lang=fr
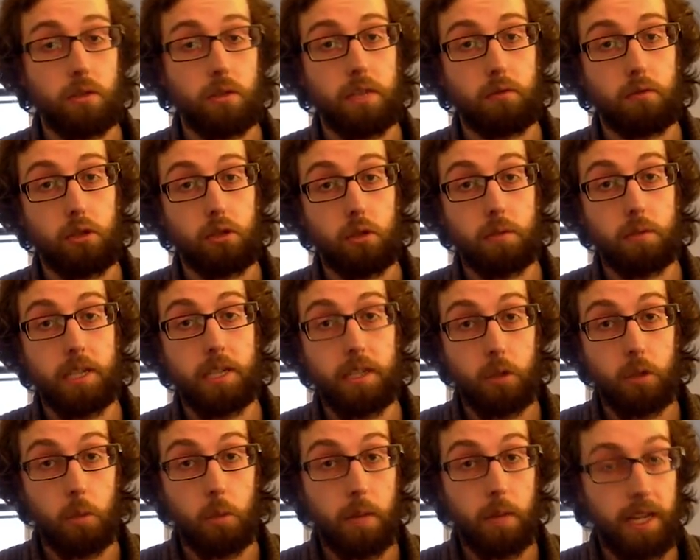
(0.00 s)
c'est vos objets
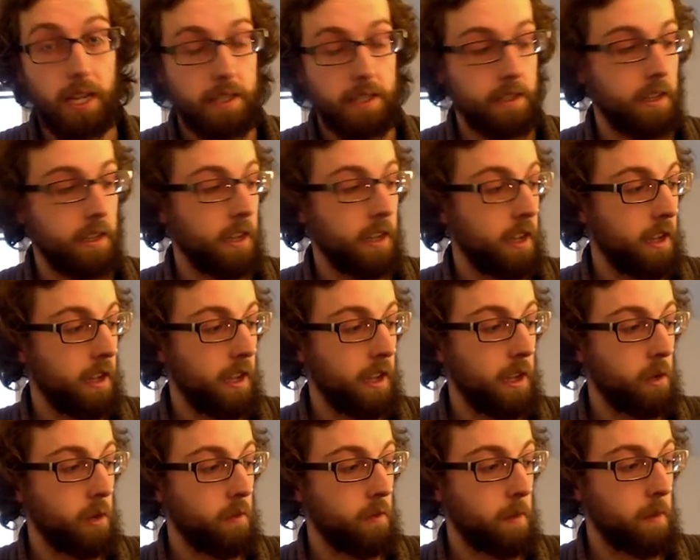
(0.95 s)
de base.
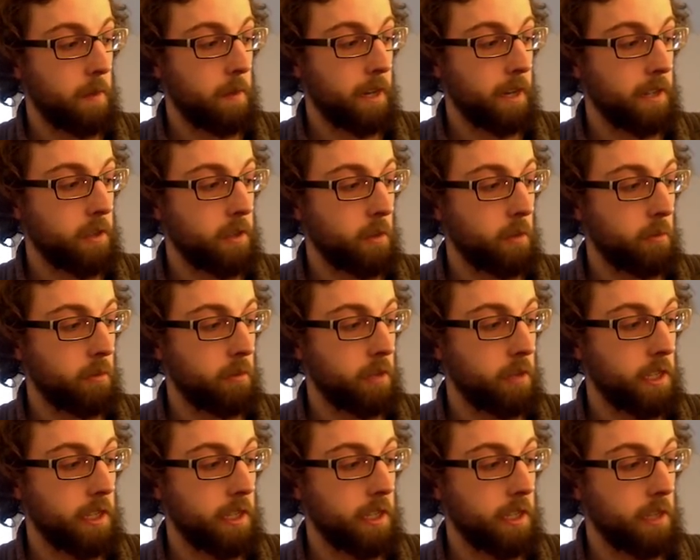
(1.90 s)
Et on va par exemple
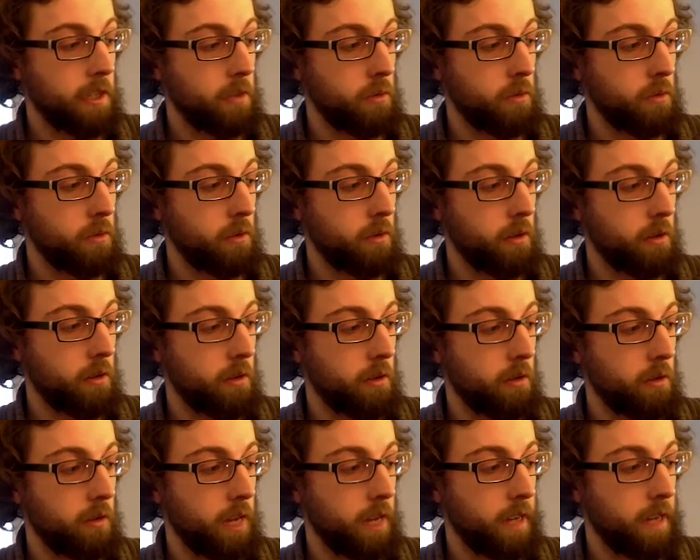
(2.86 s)
cliquer sur
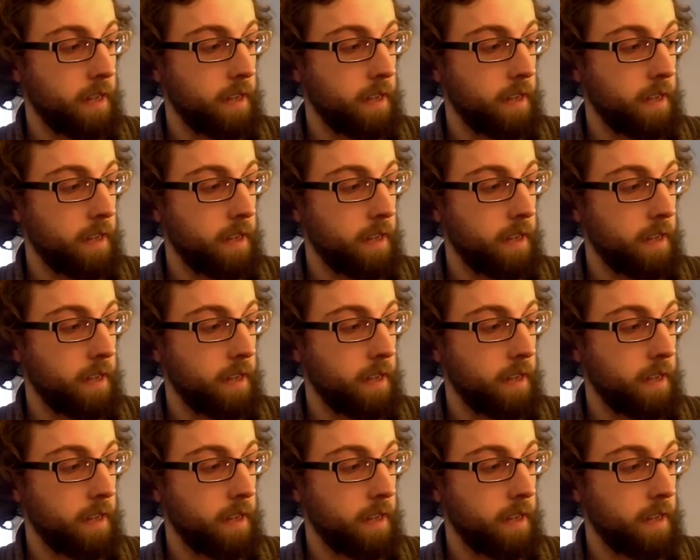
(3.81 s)
euh,